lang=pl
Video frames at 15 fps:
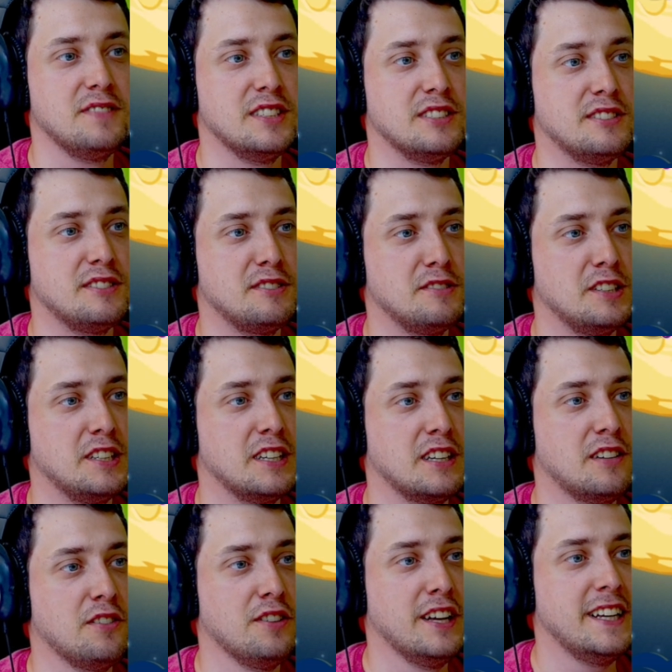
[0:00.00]
więc
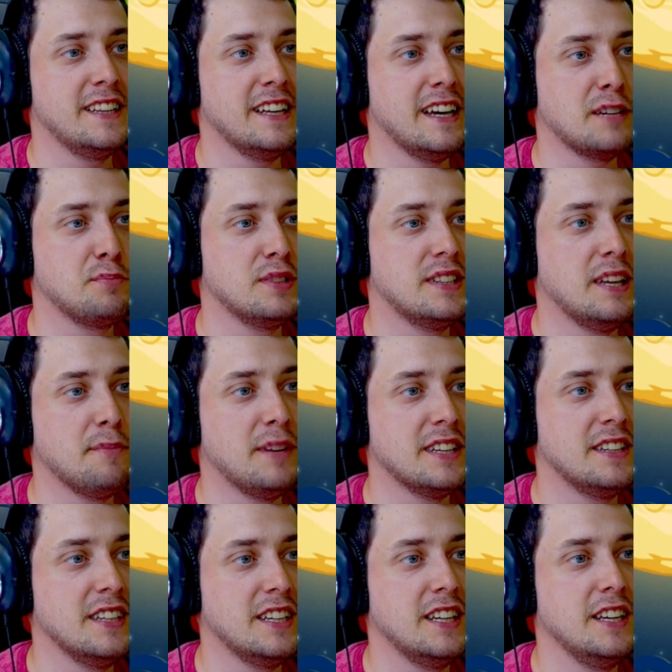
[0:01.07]
e, kolejne jakby
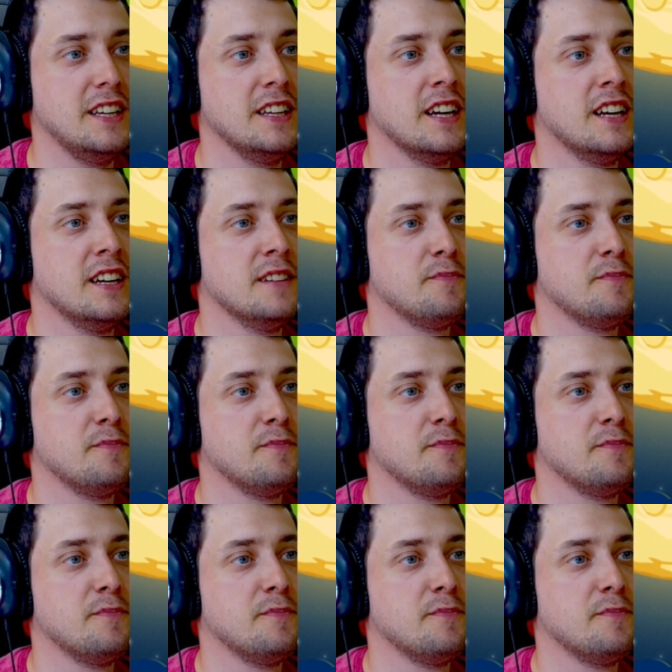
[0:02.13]
tematyki,